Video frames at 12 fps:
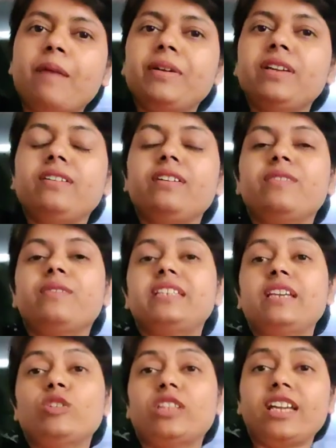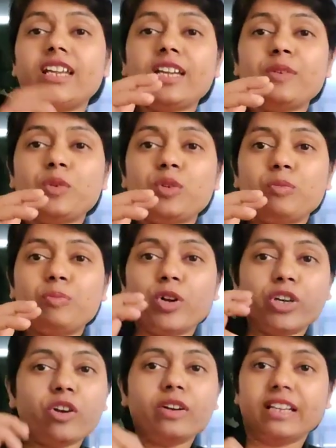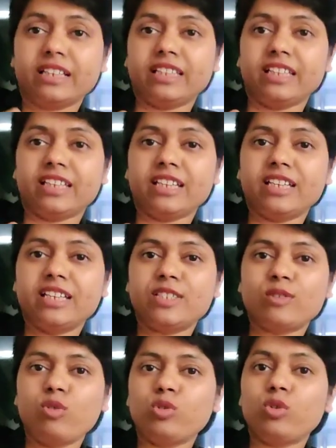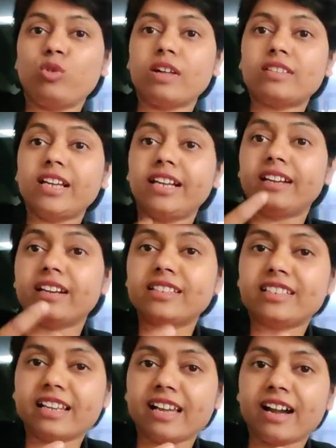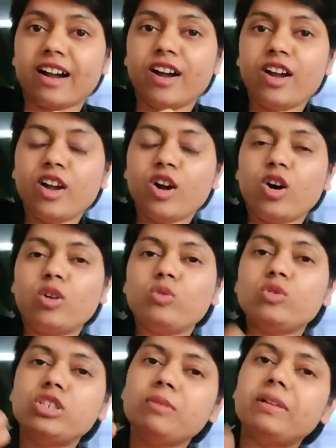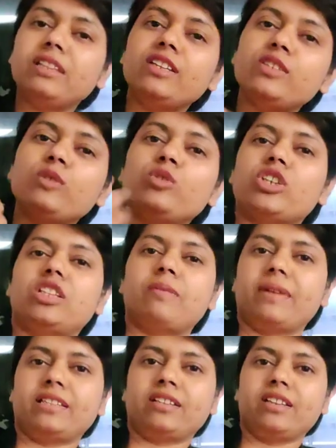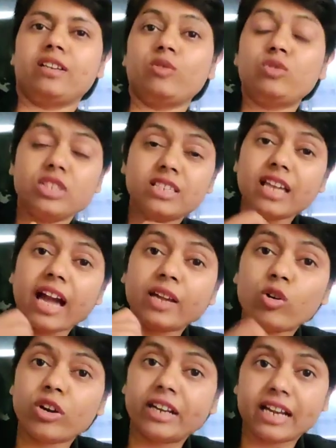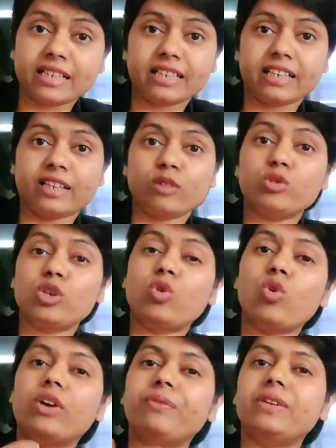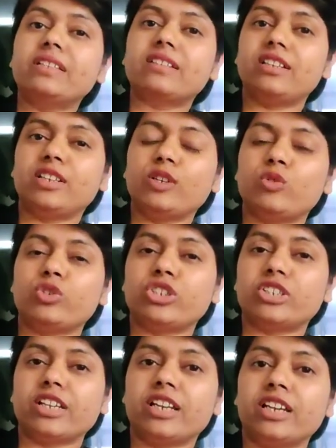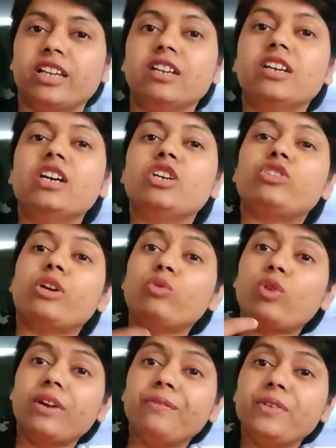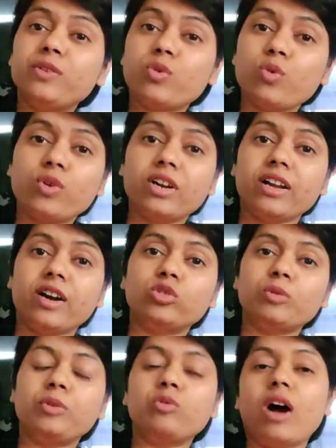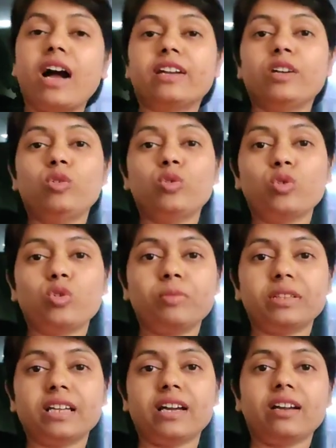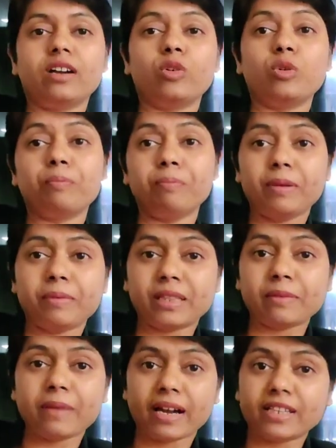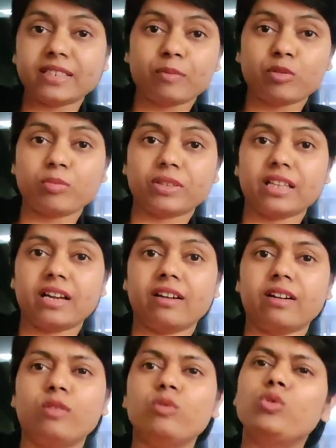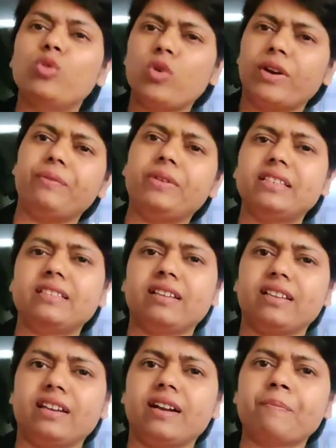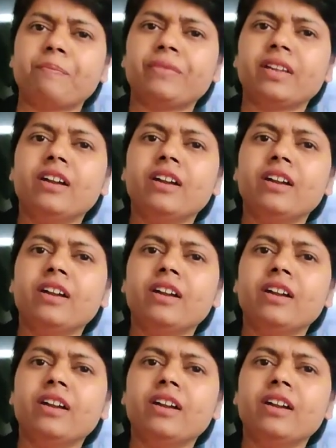अभी वैसे होता है ना कि वो पॉइंट आउट करते हैं कि किसको थोड़ा सा इंटरेस्ट लगा और उसी बंदे से वो ज़्यादा बात करेंगे उसी से आई कॉन्टैक्ट करेंगे उसी को कन्विंस करने की कोशिश करेंगे शायद वो कन्विंस हो गया तो फिर वो आगे लोगों को बताएगा ग्रुप में मतलब बाकी सबको बताएगा उनको कन्विंस करेगा